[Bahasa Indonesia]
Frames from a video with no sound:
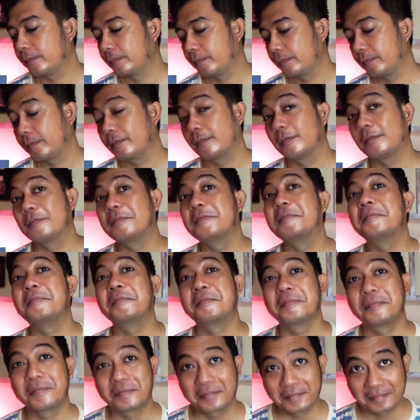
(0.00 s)

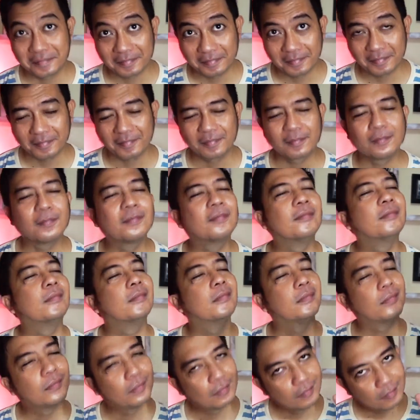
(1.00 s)
I can show
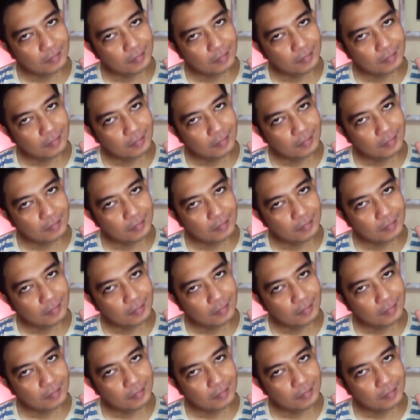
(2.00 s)
you the